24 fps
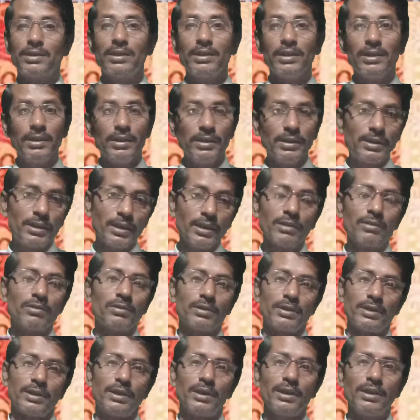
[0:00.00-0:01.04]
তিনটি
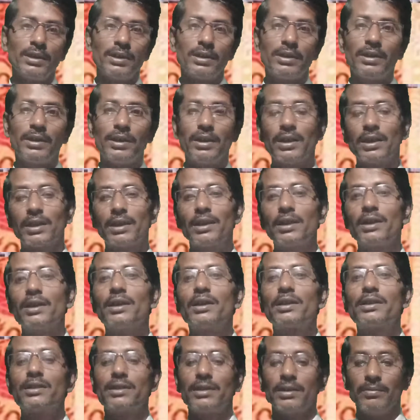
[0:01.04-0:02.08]
করে এ
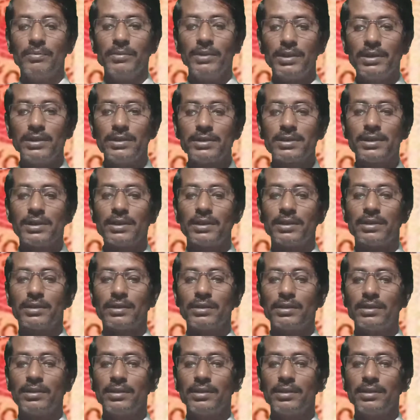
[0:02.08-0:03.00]
গ্রেড রেমিডিসের